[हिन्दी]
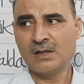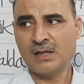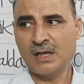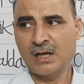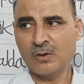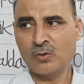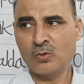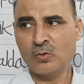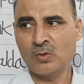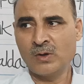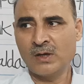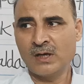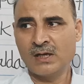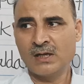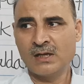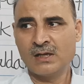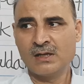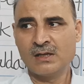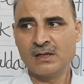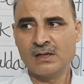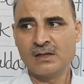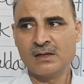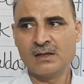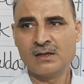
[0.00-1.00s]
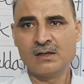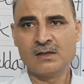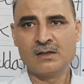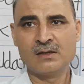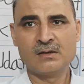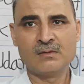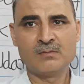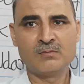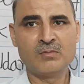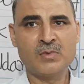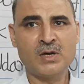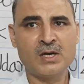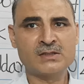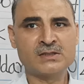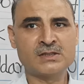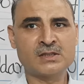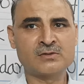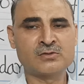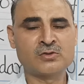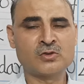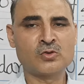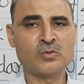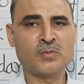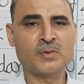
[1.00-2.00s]
लागू है
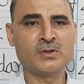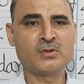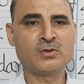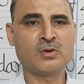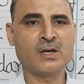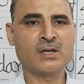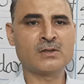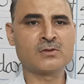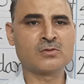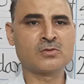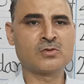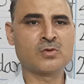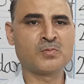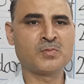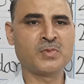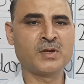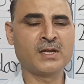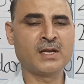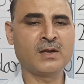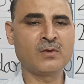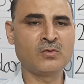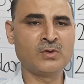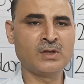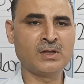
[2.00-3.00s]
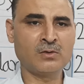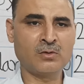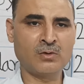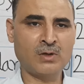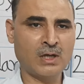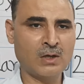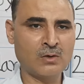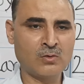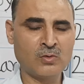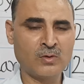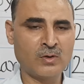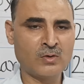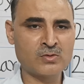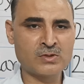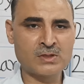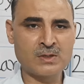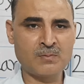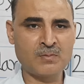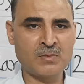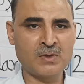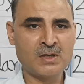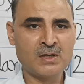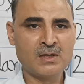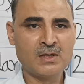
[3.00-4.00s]
बासठ सौ रुपये जो एक्स ग्रुप पे है उन्हीं को लागू है
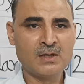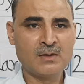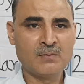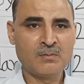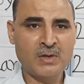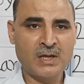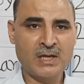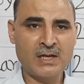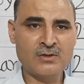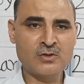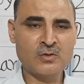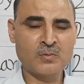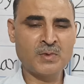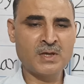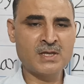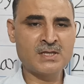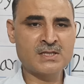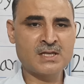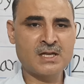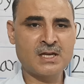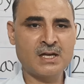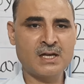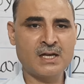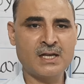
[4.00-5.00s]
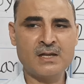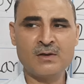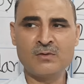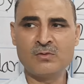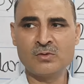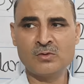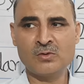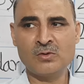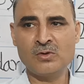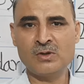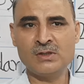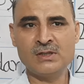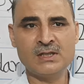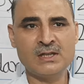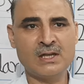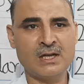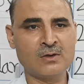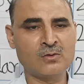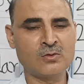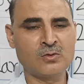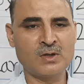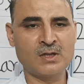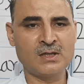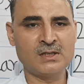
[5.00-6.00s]
उससे पहले जो पेंशन आ गए हैं उनको ये
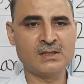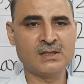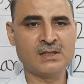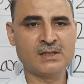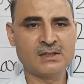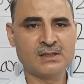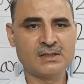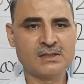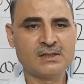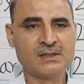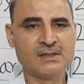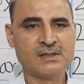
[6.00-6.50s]
लागू नहीं है